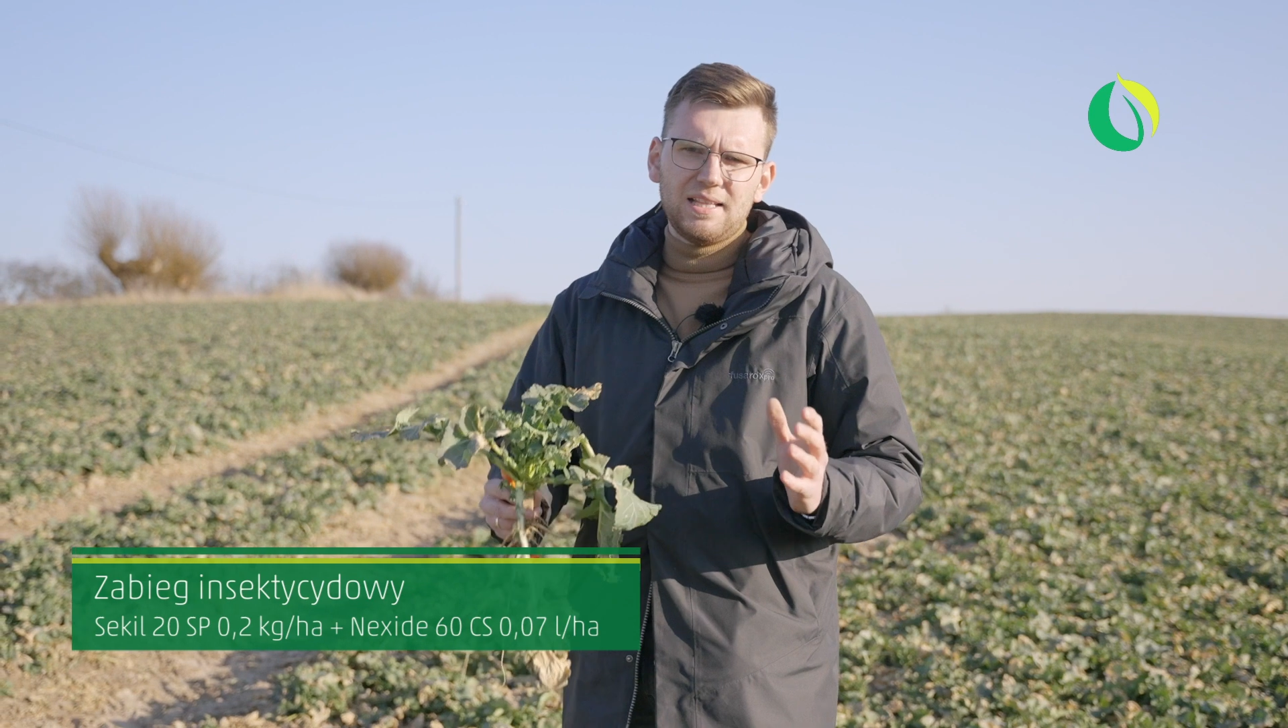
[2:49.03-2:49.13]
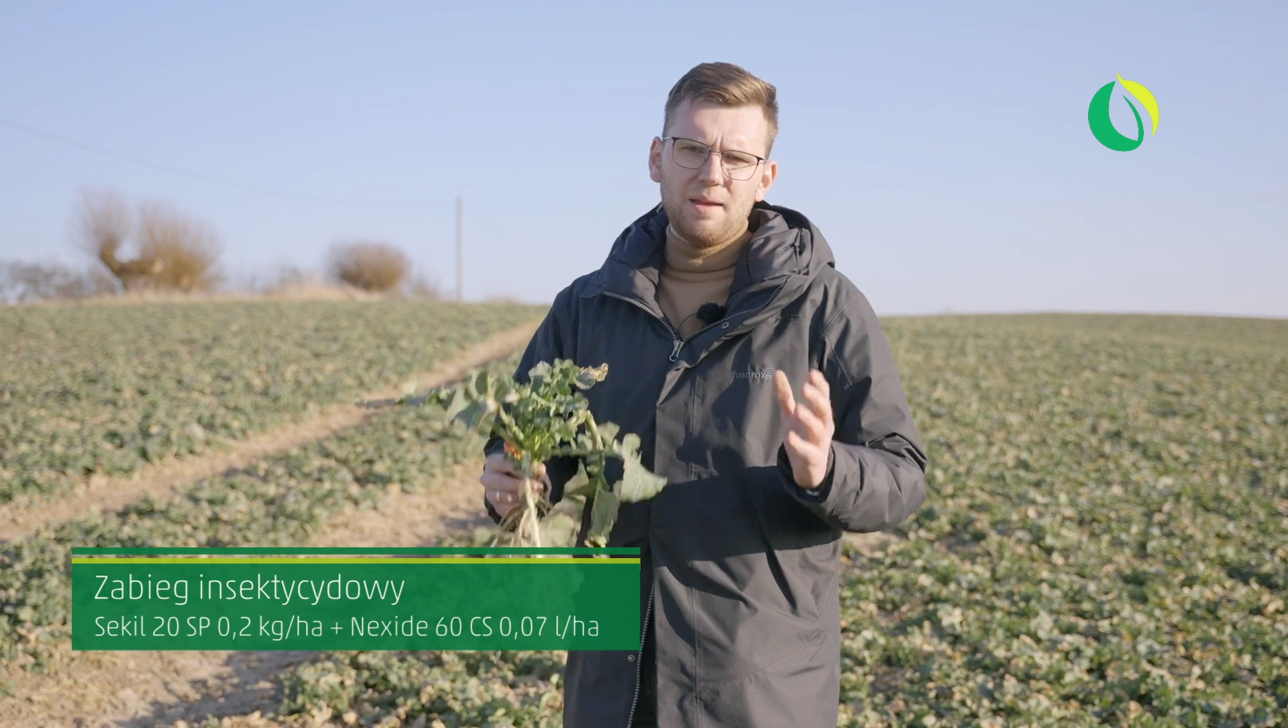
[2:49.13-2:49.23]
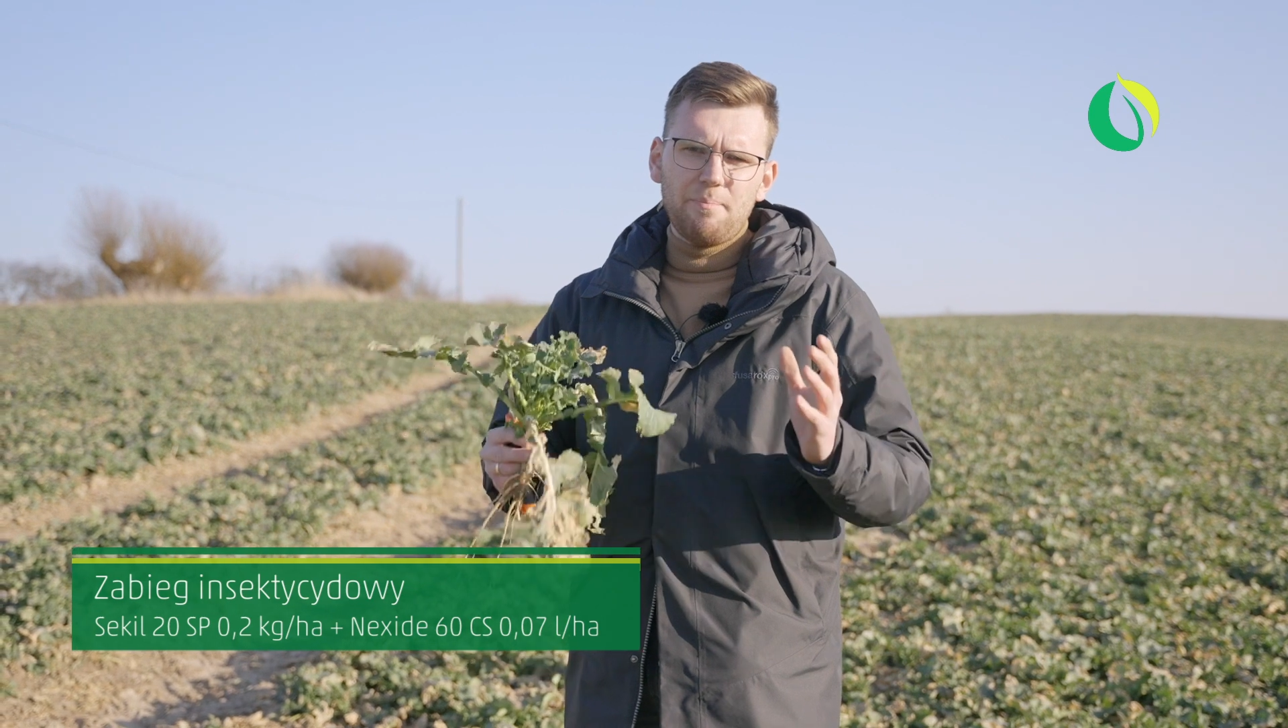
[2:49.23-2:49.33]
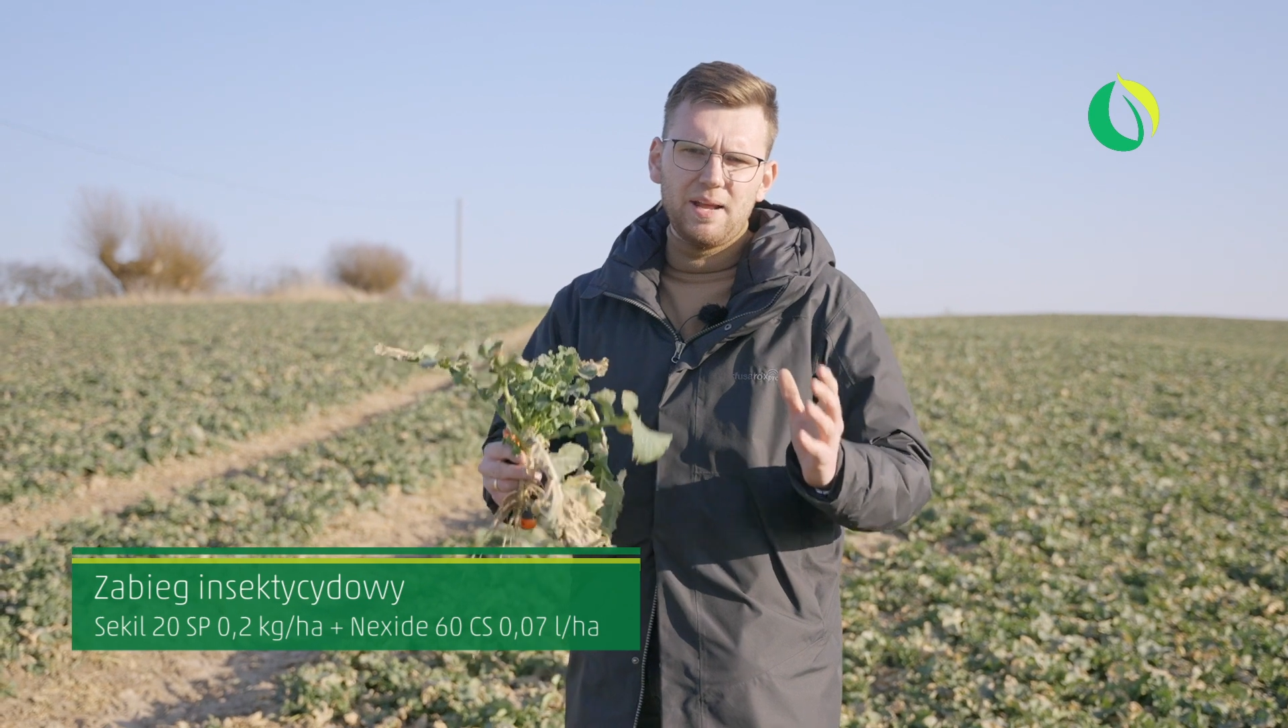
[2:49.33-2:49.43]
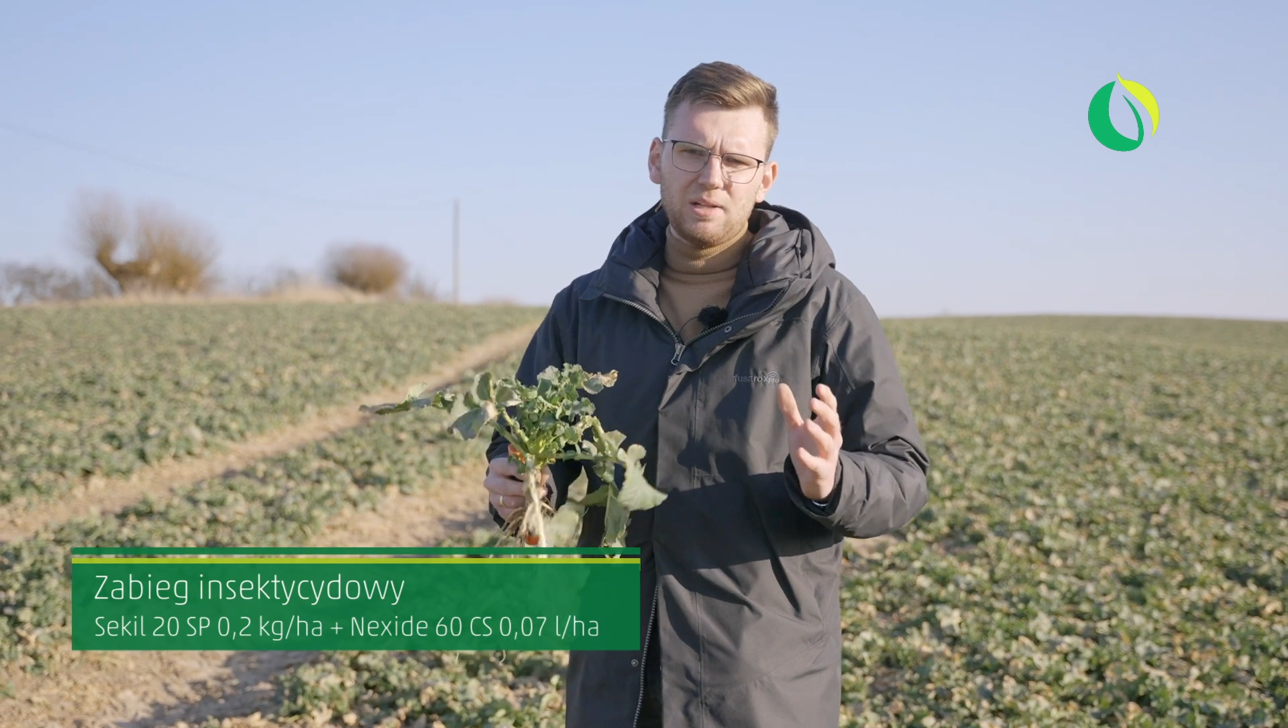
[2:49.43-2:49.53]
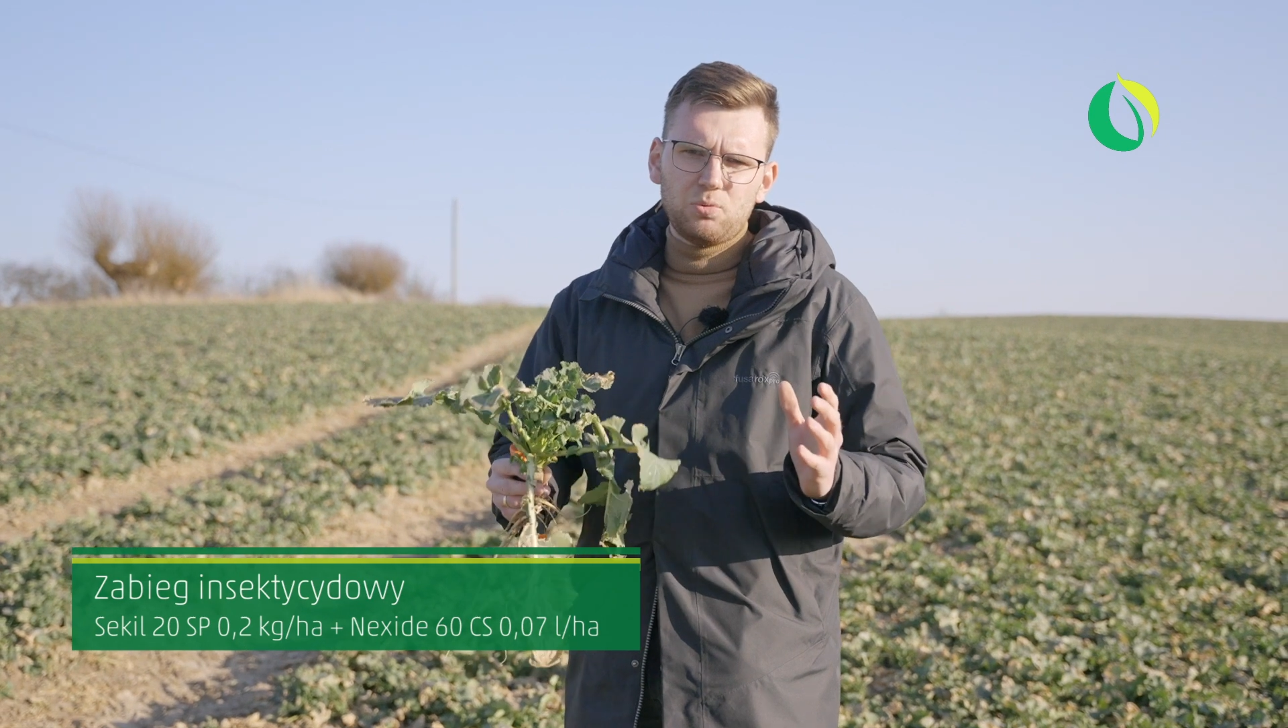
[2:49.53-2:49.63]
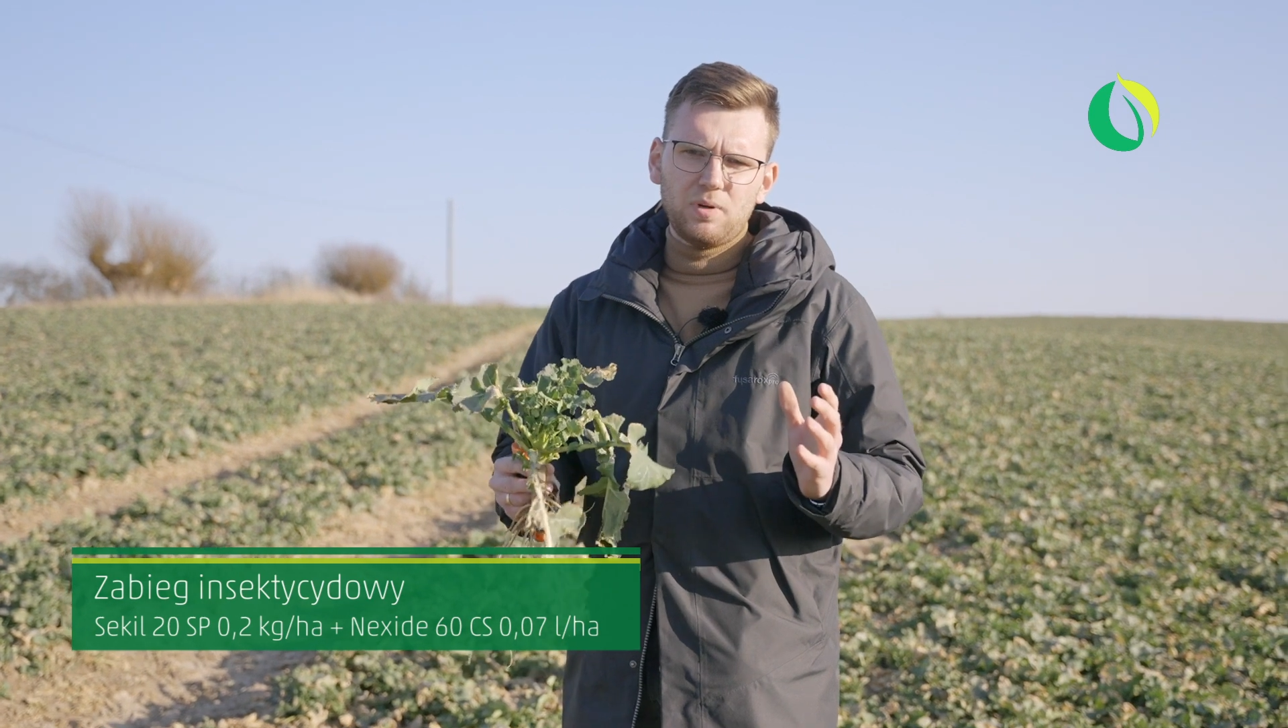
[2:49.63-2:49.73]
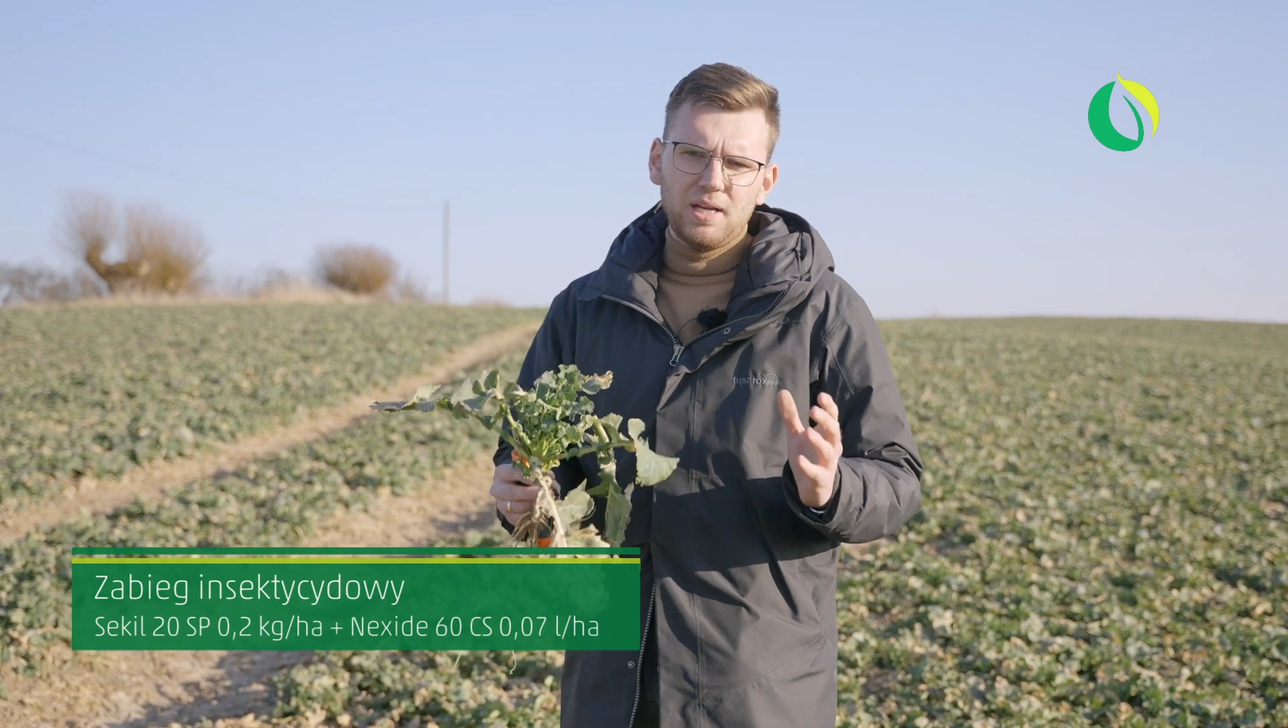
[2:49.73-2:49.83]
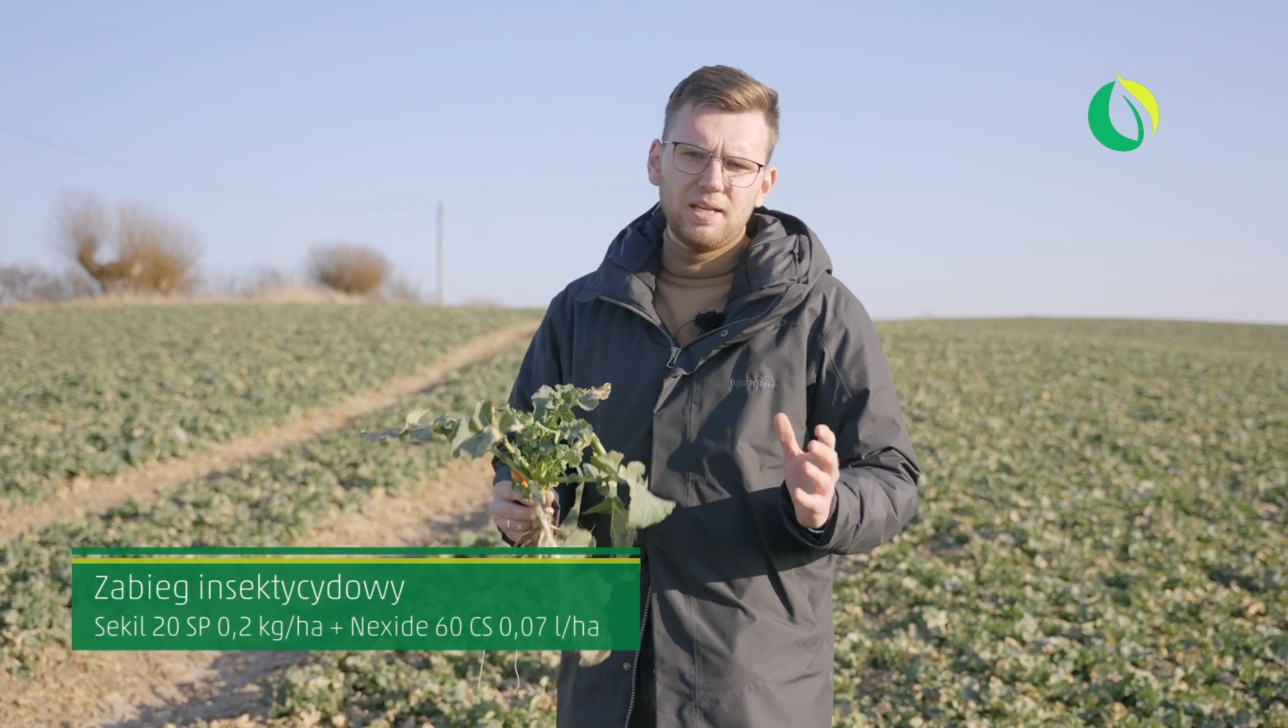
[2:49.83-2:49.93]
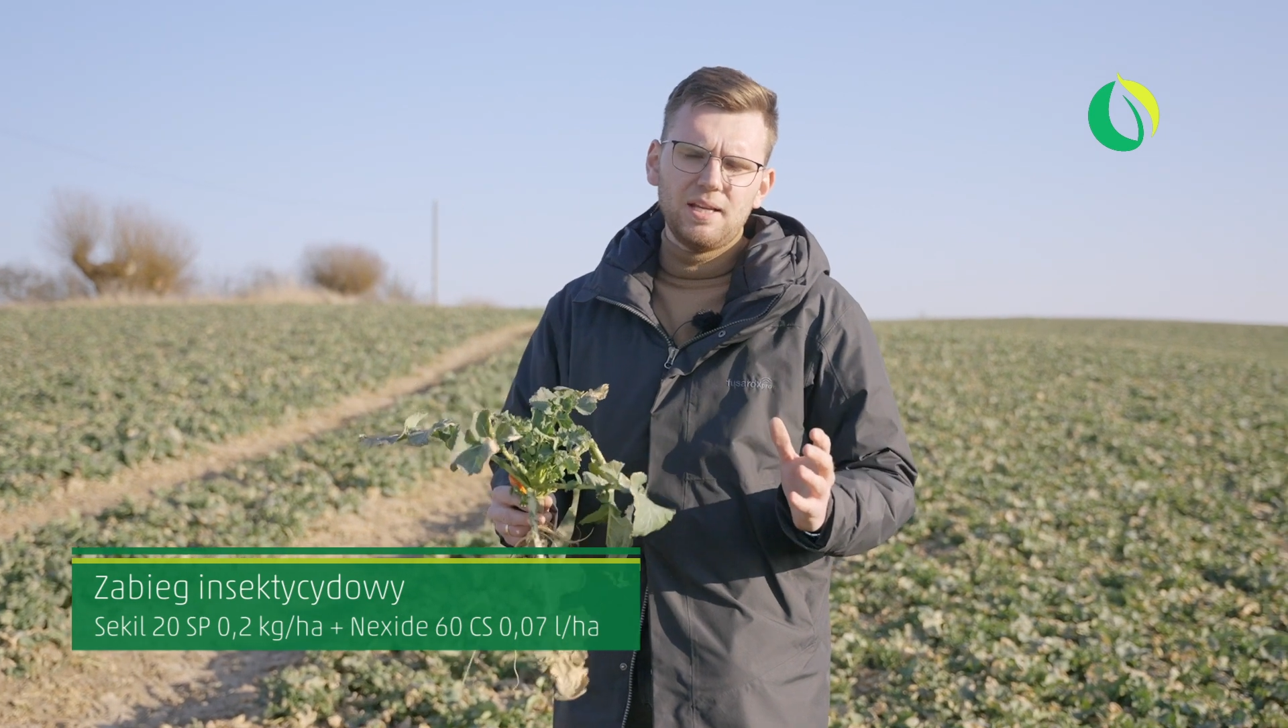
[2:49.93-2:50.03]

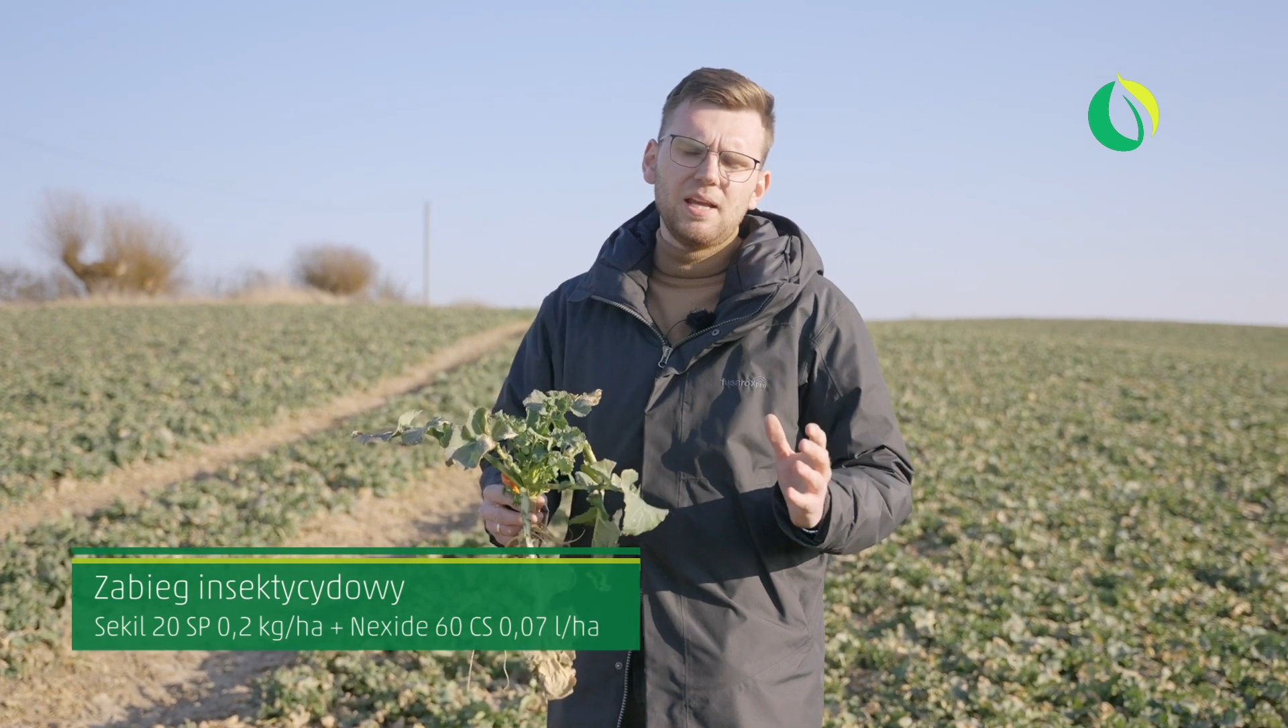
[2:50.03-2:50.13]
temperatury,